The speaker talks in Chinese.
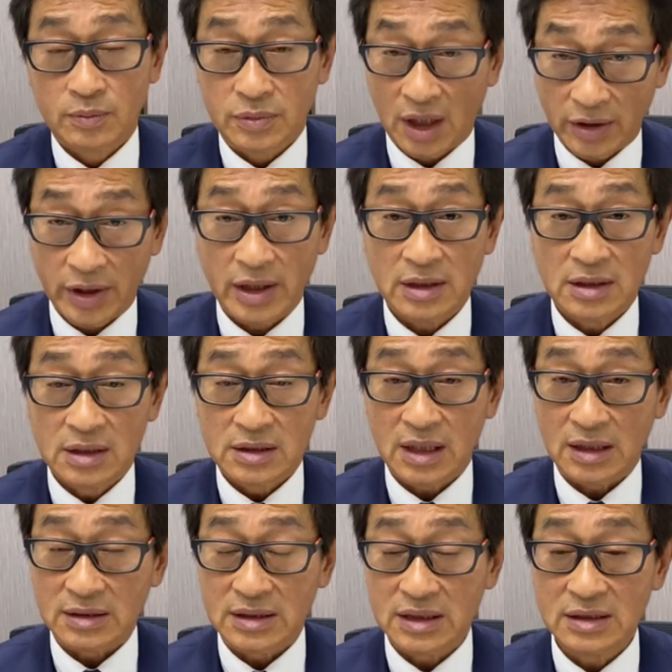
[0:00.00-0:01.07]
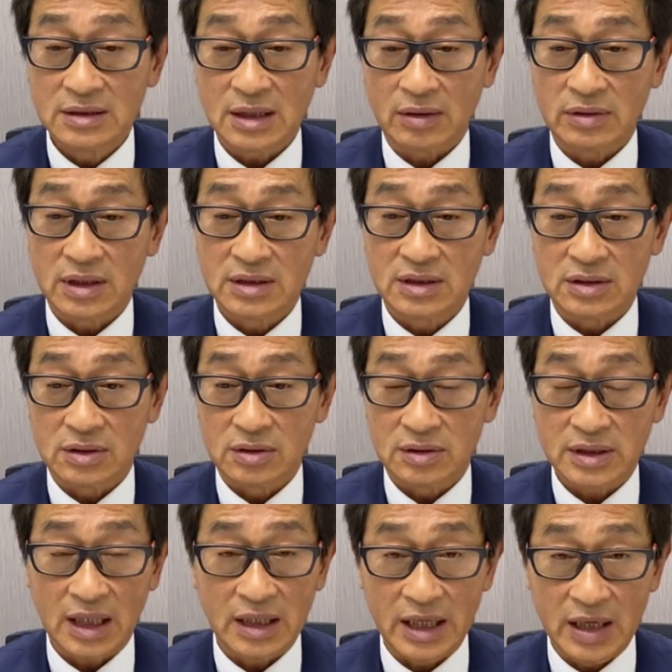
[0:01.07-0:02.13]
当然，像今早的指数
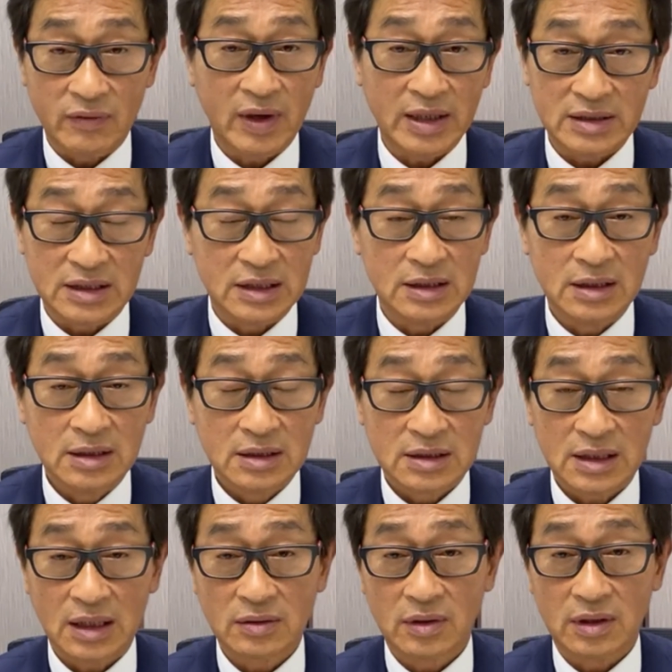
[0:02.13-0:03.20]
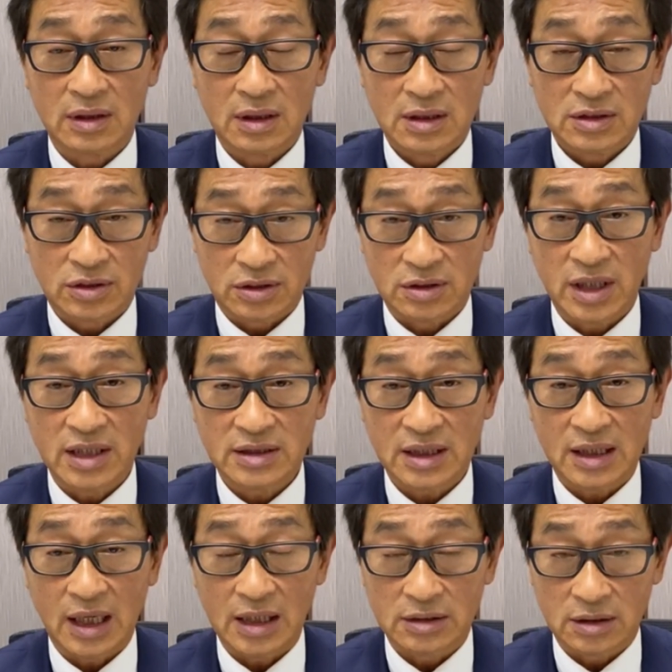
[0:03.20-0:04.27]
在两万七，相对十天
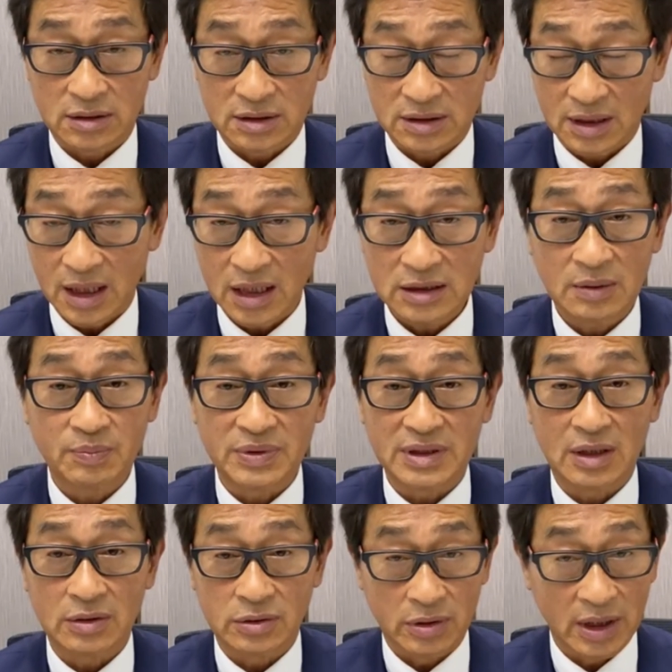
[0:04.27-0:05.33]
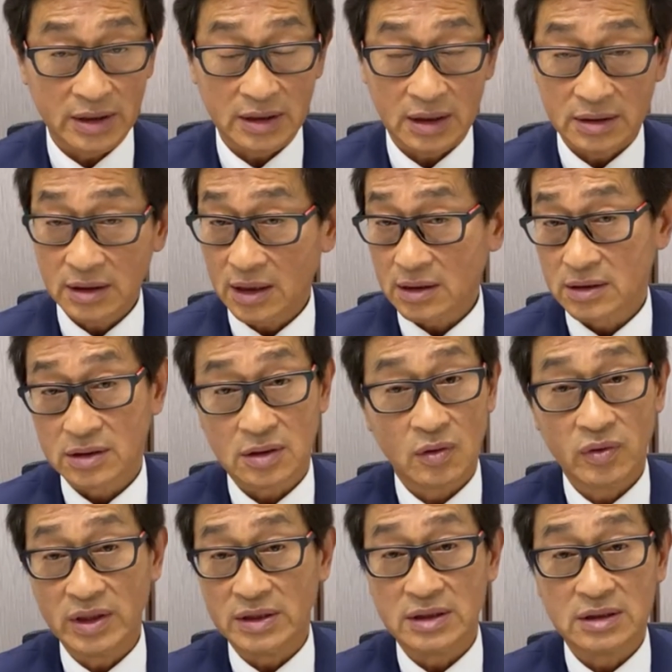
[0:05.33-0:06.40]
线来说是拉得比较远的，那时候
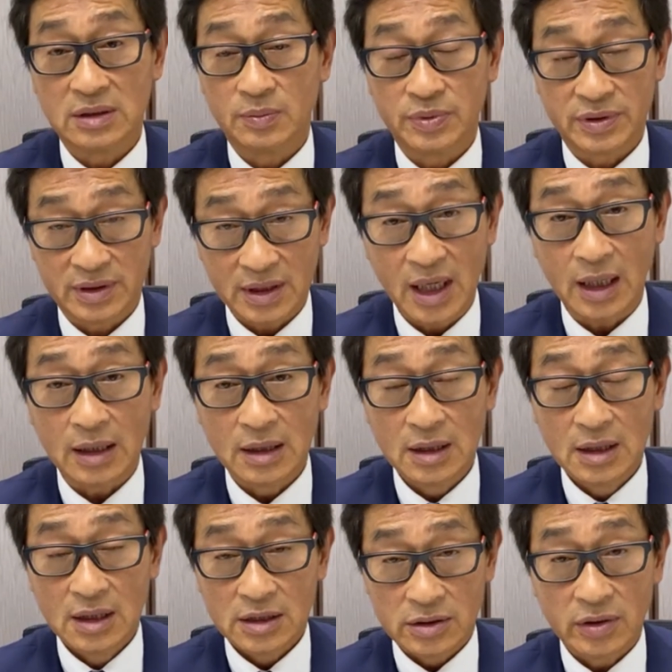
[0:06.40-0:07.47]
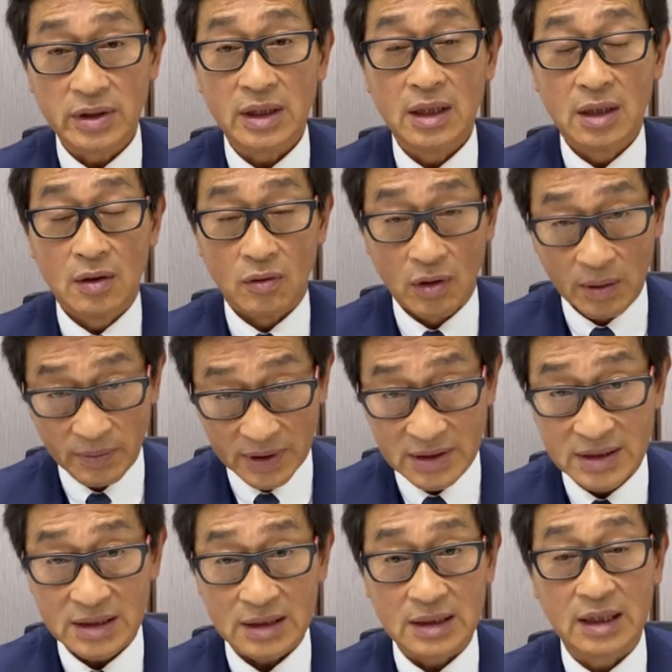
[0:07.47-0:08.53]
问题就不大。所以，我们
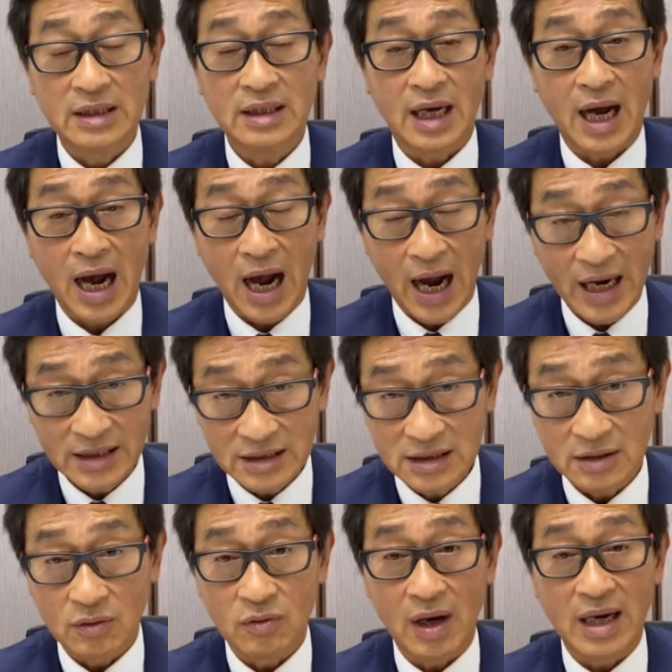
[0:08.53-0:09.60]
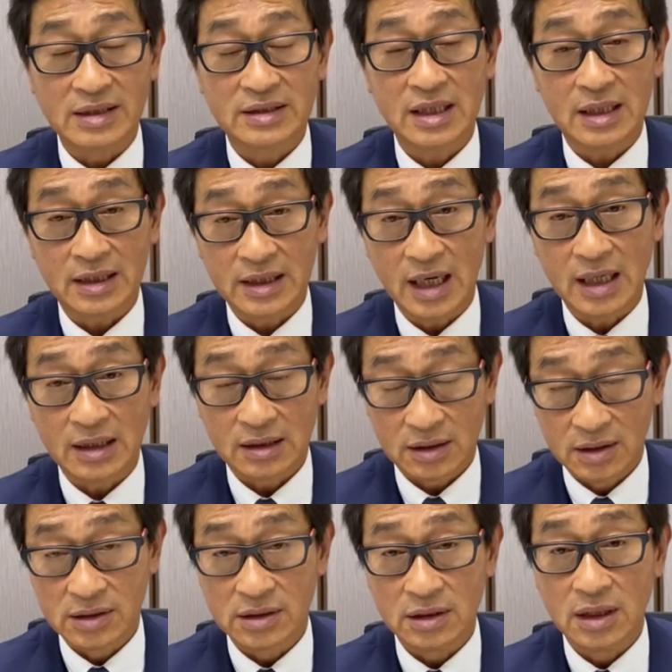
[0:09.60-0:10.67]
是可以还是往上看，
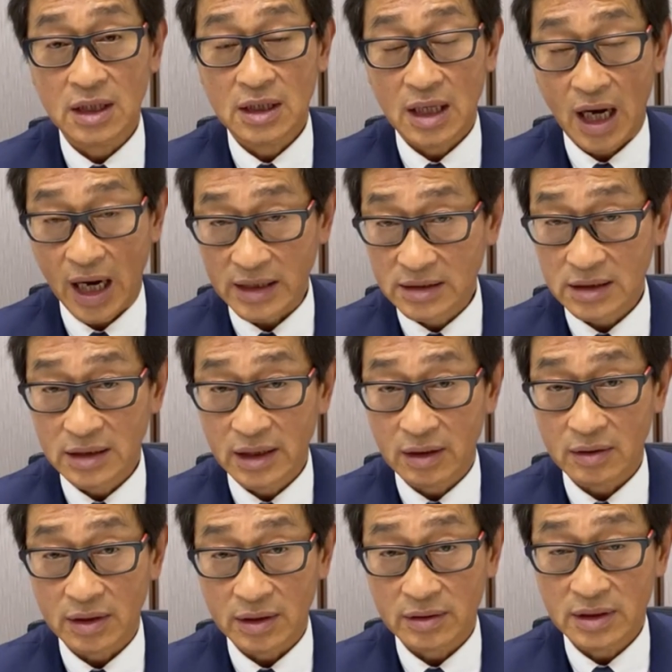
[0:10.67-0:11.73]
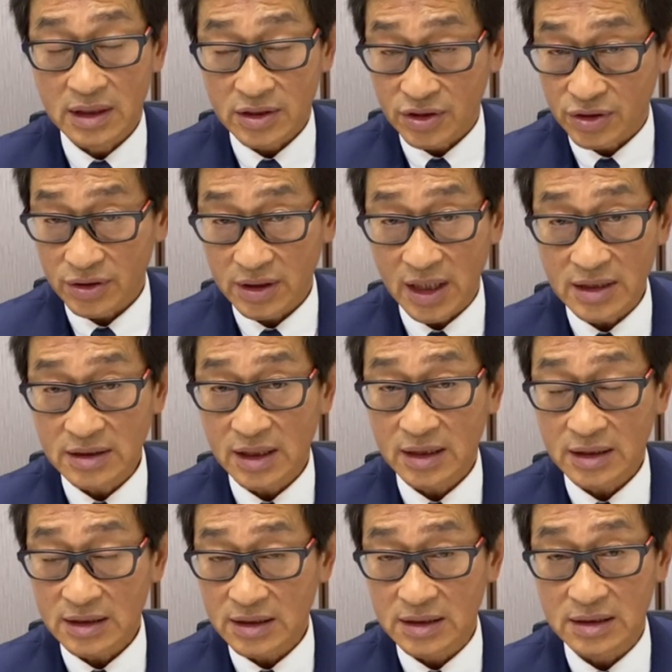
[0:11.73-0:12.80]
可是还是要留意十天
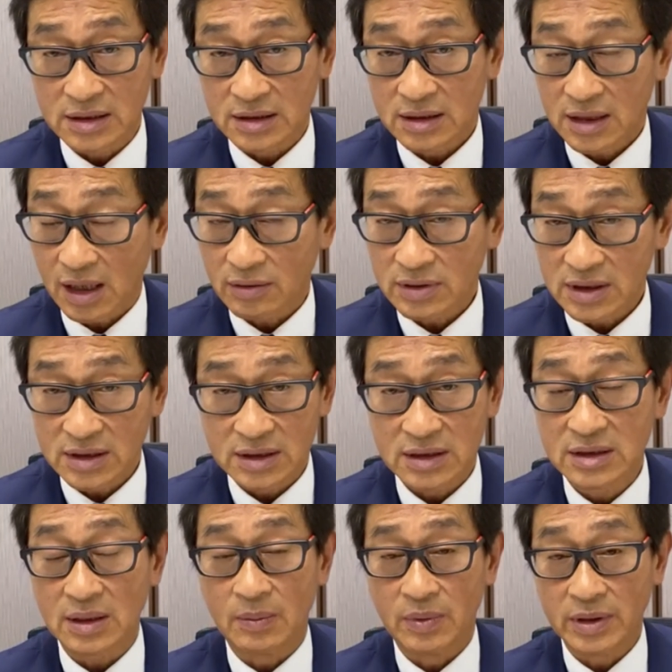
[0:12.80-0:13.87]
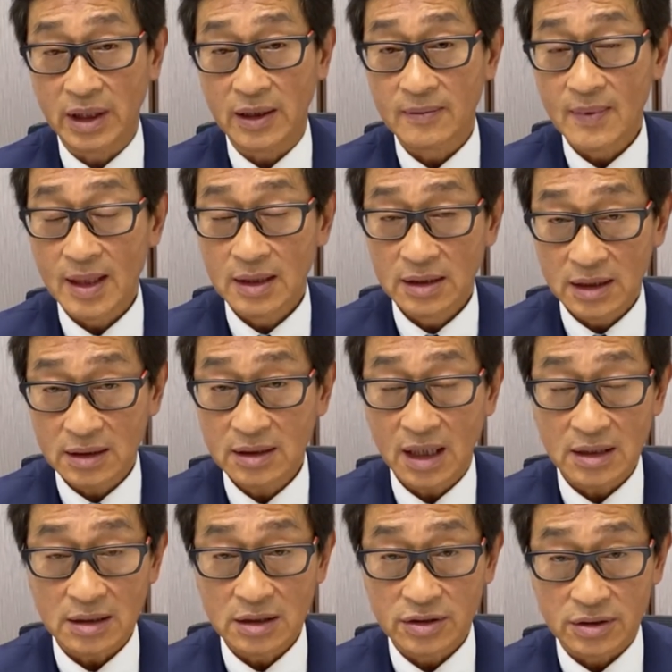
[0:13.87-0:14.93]
线的支持到底是怎么样。一
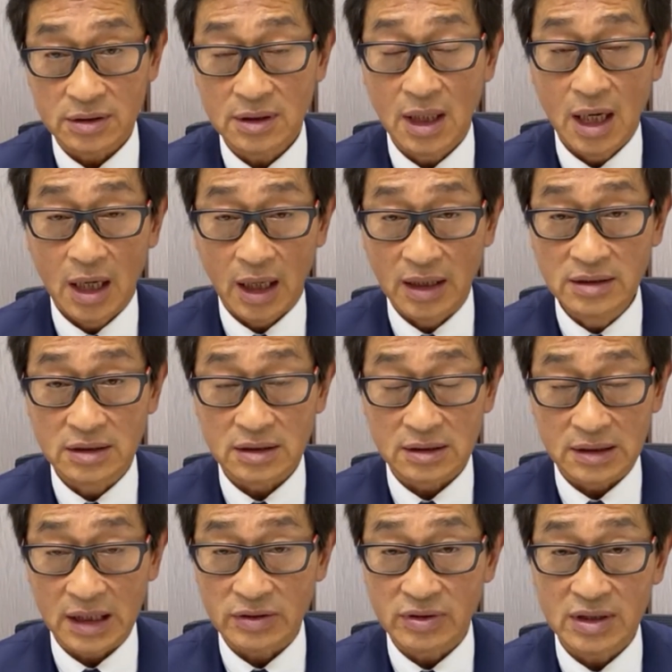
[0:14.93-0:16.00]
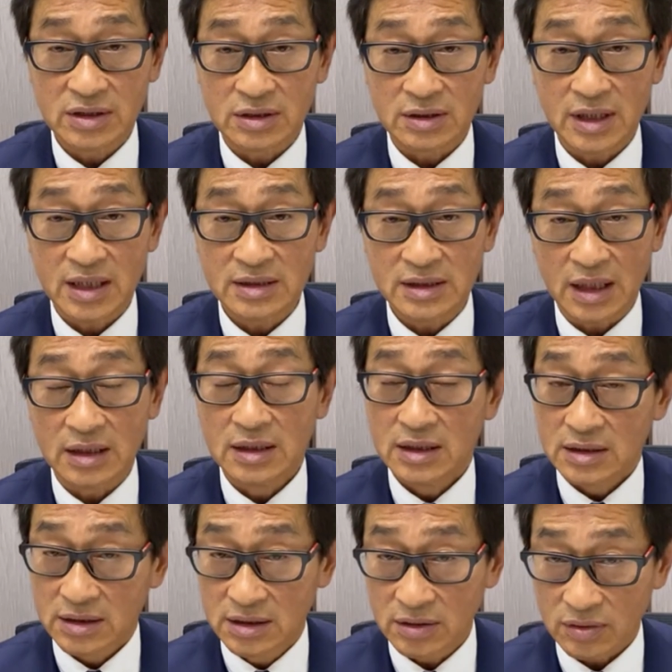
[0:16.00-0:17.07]
旦随恒指跌穿十天线，
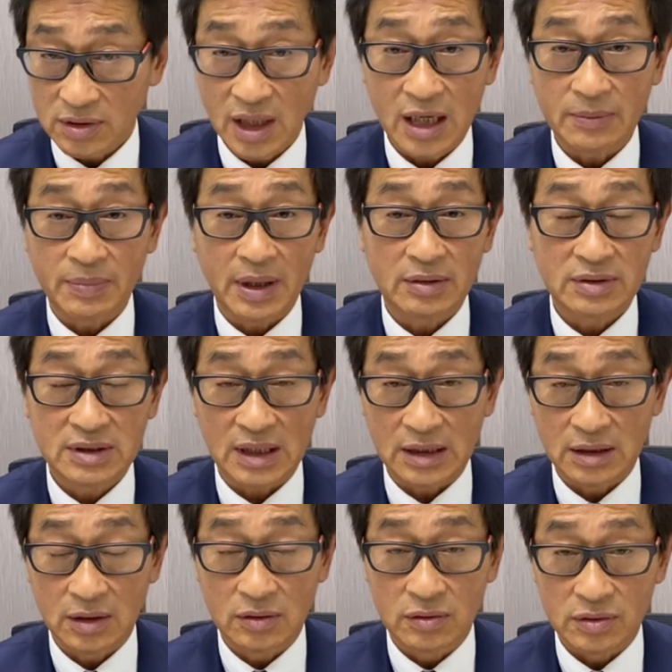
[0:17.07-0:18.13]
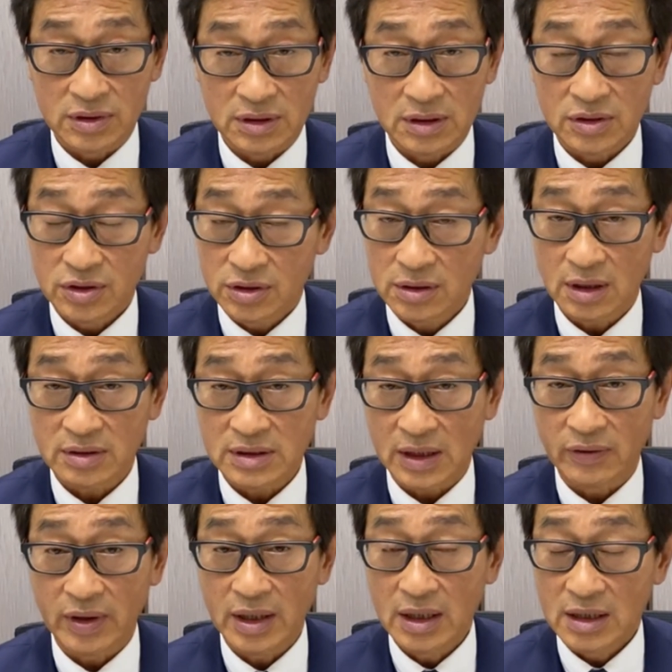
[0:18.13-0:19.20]
就代表整个股市需要
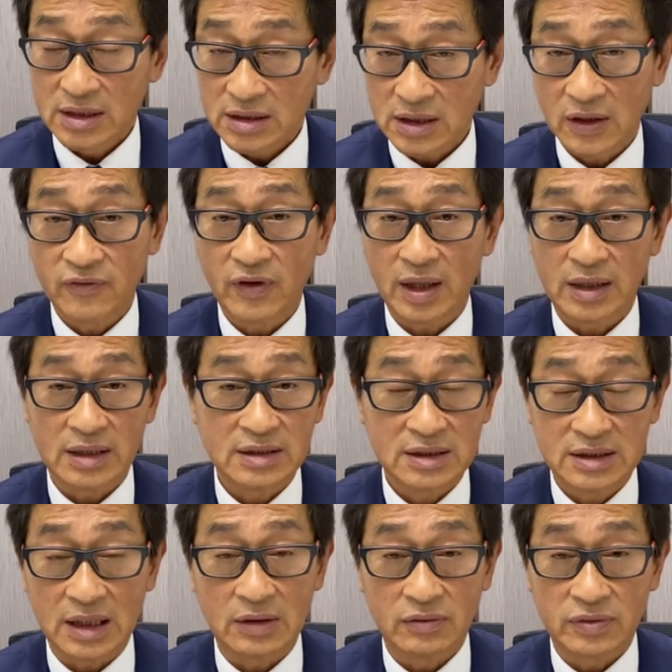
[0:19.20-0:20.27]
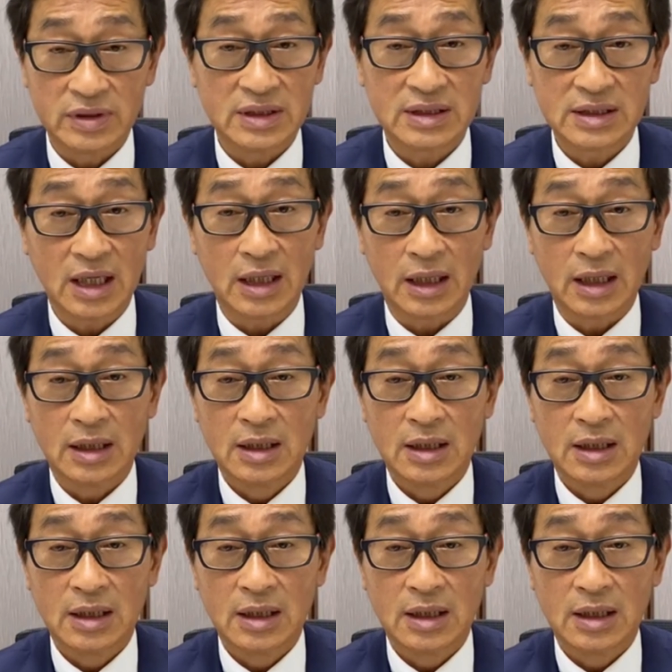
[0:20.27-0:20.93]
稍微消化跟整固一下了。